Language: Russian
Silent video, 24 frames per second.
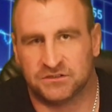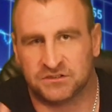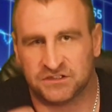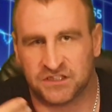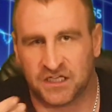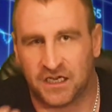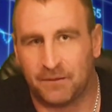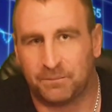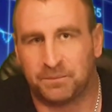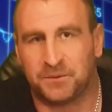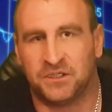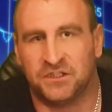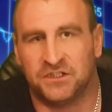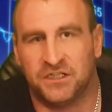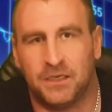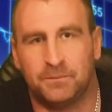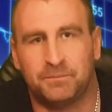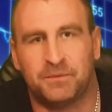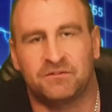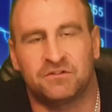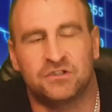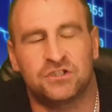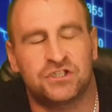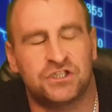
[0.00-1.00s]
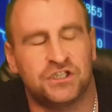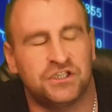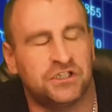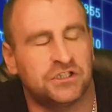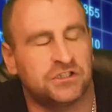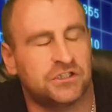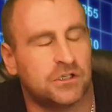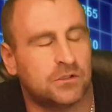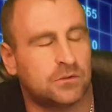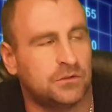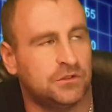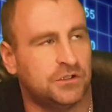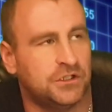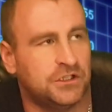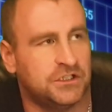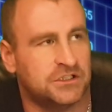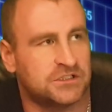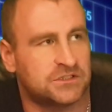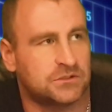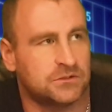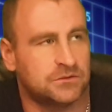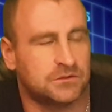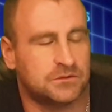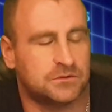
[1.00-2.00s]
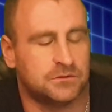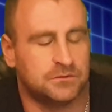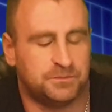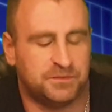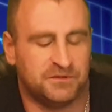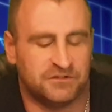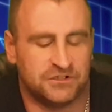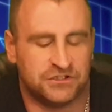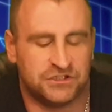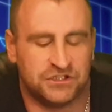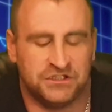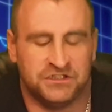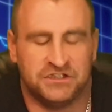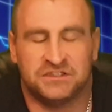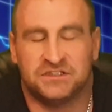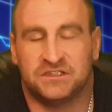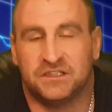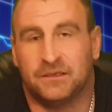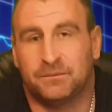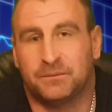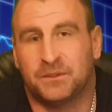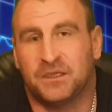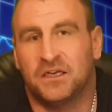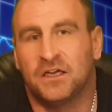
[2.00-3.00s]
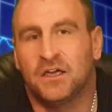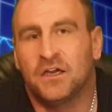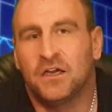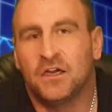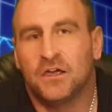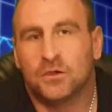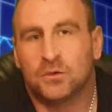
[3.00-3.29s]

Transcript: ставки, да, по повышение, такое резкое повышение ставки,